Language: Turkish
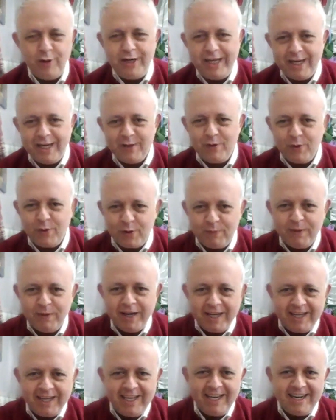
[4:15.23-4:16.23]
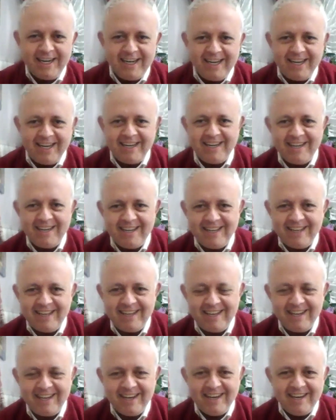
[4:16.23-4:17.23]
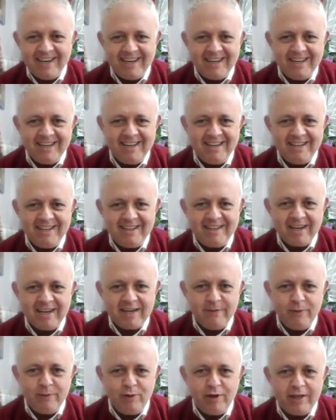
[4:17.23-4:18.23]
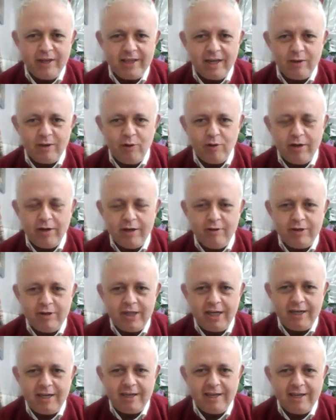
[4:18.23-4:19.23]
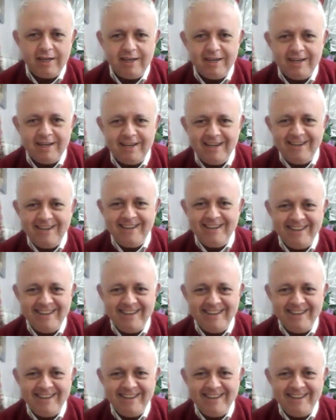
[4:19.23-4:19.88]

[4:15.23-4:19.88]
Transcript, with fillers: oynayan diyorum yerine e, e, takımı yöneten Gökhan Hoca. E,